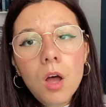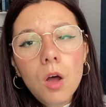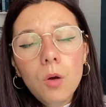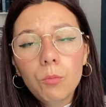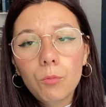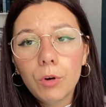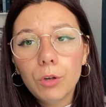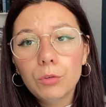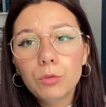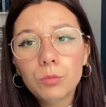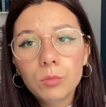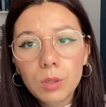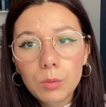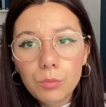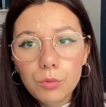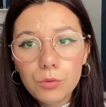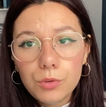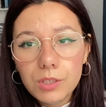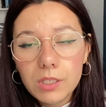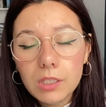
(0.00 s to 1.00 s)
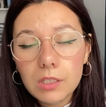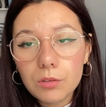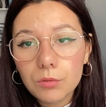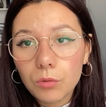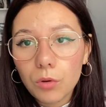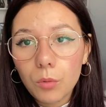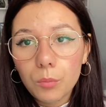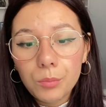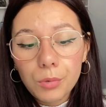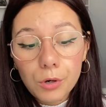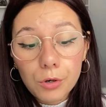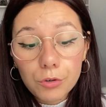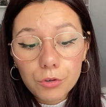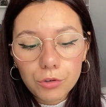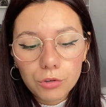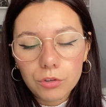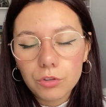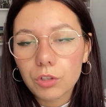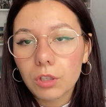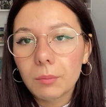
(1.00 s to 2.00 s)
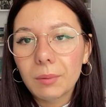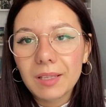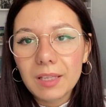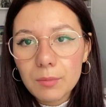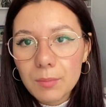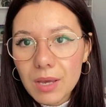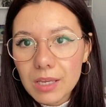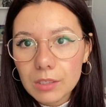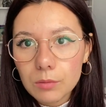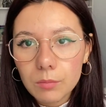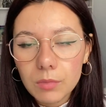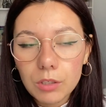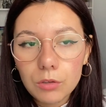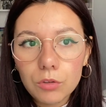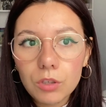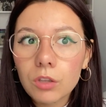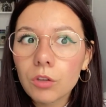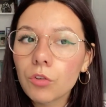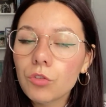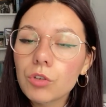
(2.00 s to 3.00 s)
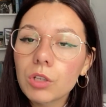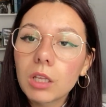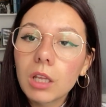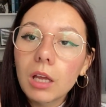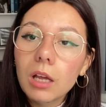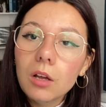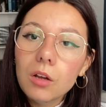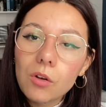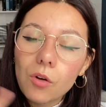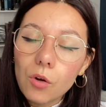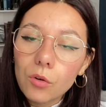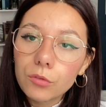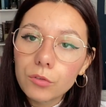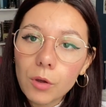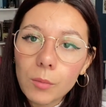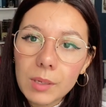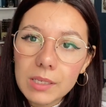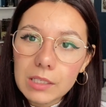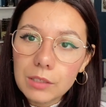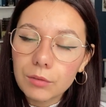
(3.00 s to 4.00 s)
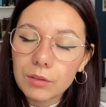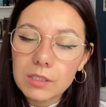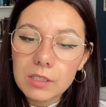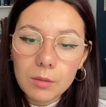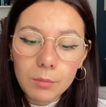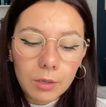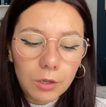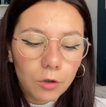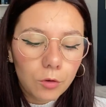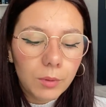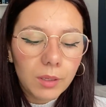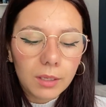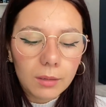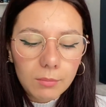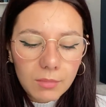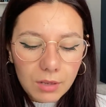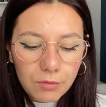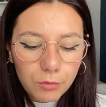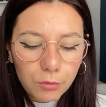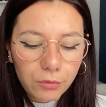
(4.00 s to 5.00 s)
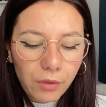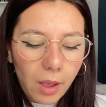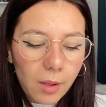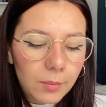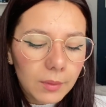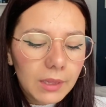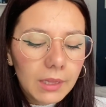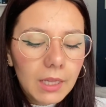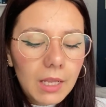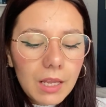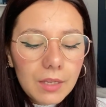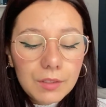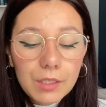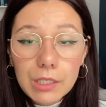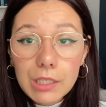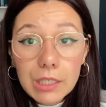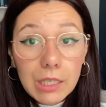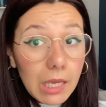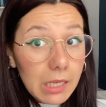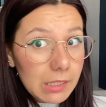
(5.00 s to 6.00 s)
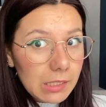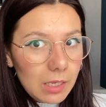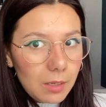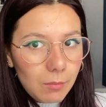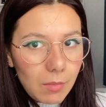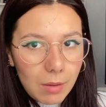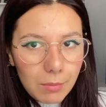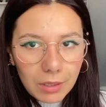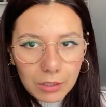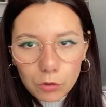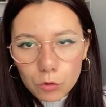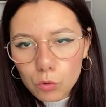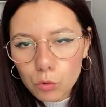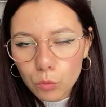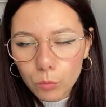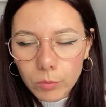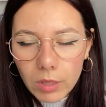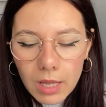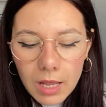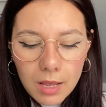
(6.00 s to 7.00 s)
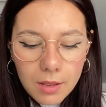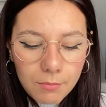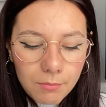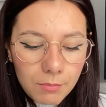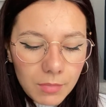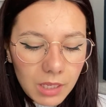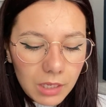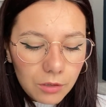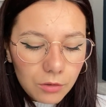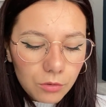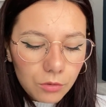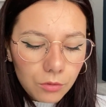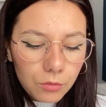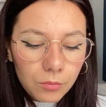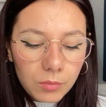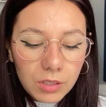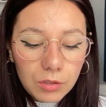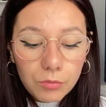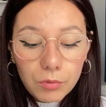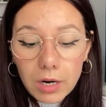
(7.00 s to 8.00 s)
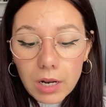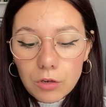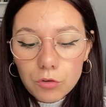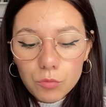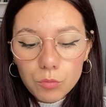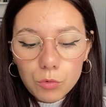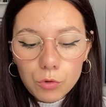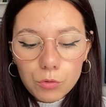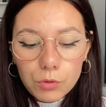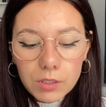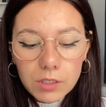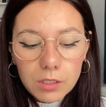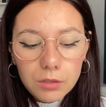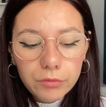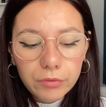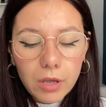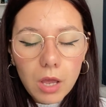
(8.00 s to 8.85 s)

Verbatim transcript: moi tous mes Bussy sont en poche, j'en ai pas des masses, mais non j'en ai un en grand format, c'est vrai, c'était ma grand-mère qui me l'avait offert, dédicacé même, attention. Mais, mais voilà, je me suis dit,